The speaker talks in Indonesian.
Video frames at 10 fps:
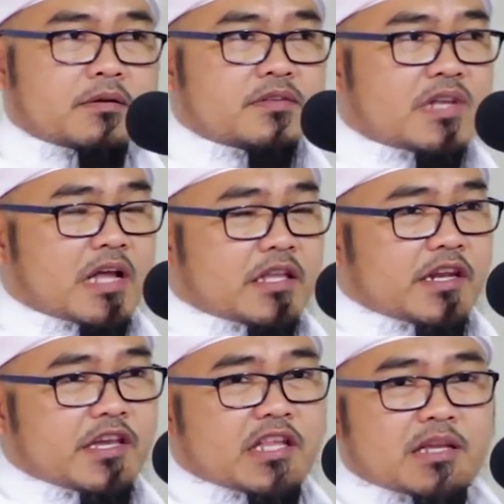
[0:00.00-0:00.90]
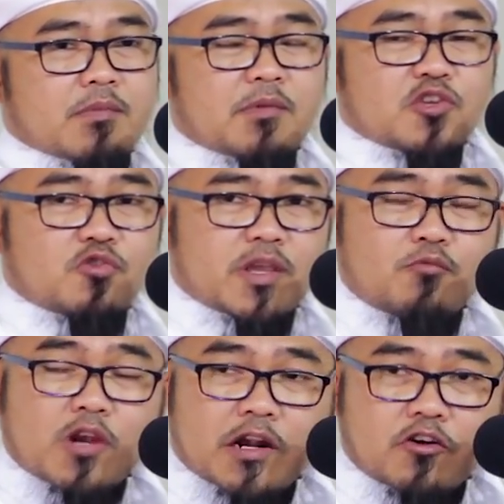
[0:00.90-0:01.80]
saat ini kita memasuki
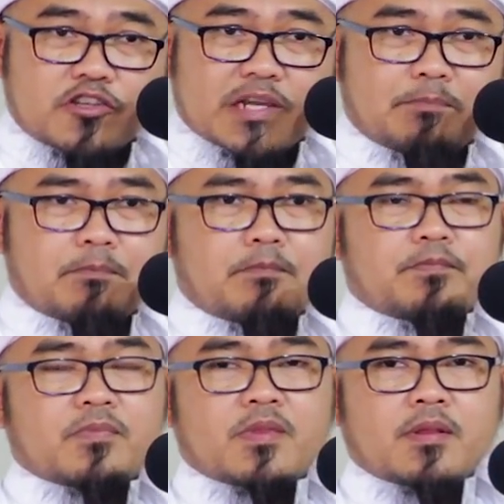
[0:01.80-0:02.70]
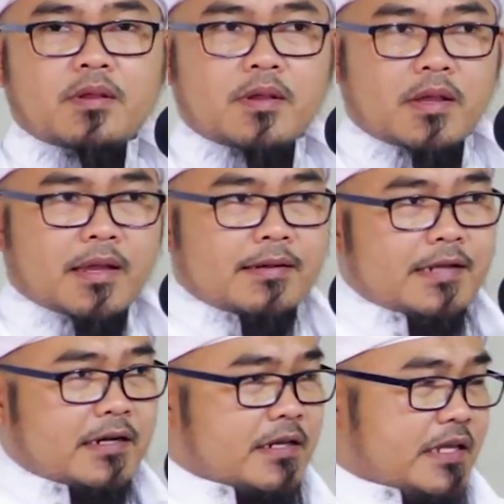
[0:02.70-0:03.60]
bulan Rojab
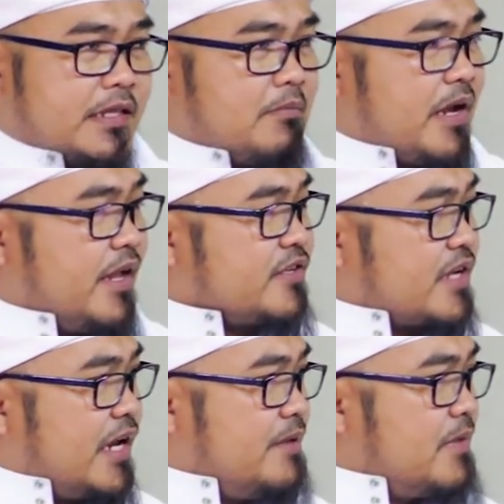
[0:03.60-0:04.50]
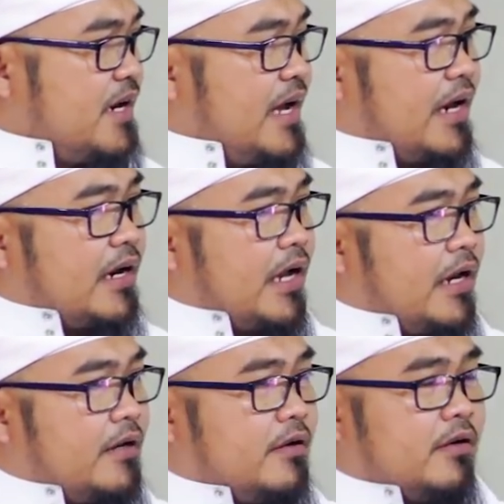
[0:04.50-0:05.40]
dan kita banyak sekali
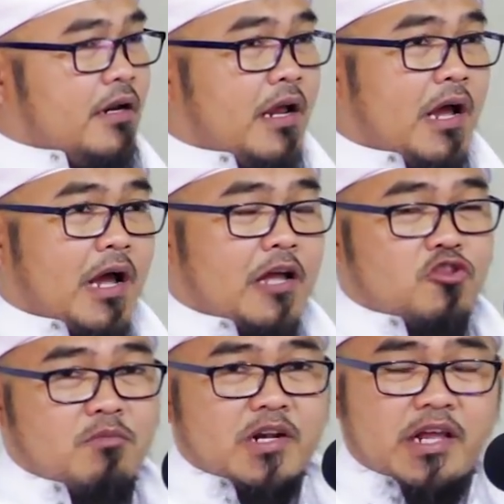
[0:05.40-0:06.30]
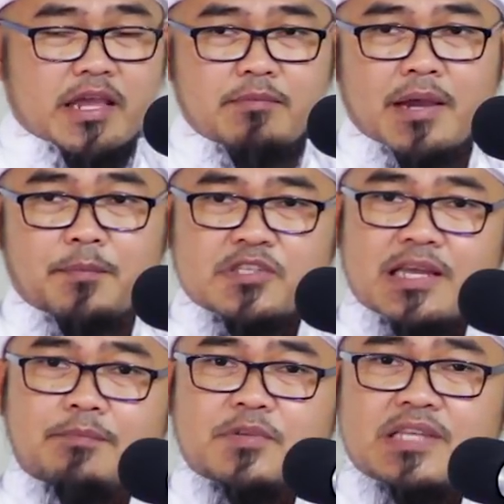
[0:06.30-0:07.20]
mendengarkan atau menerima
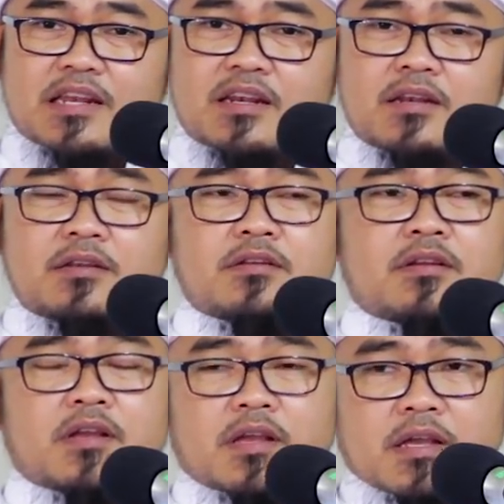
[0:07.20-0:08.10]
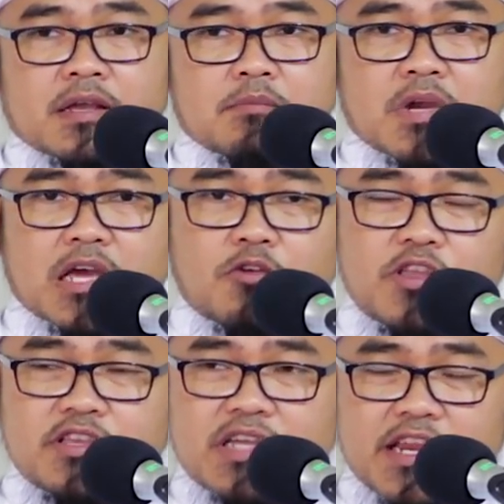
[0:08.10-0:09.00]
pesan-pesan melalui
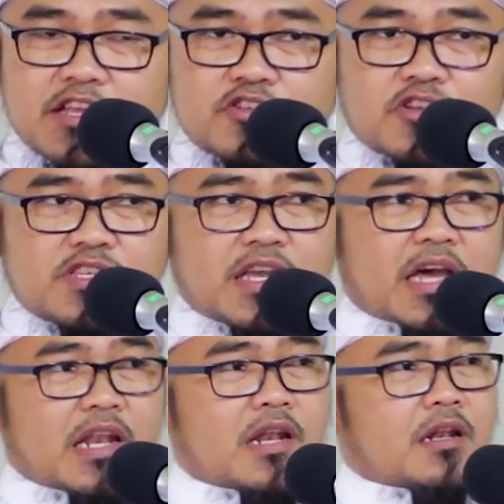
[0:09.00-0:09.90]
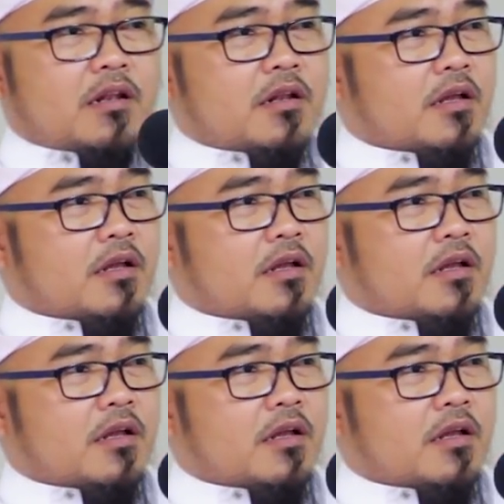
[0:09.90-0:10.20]
jejaring sosial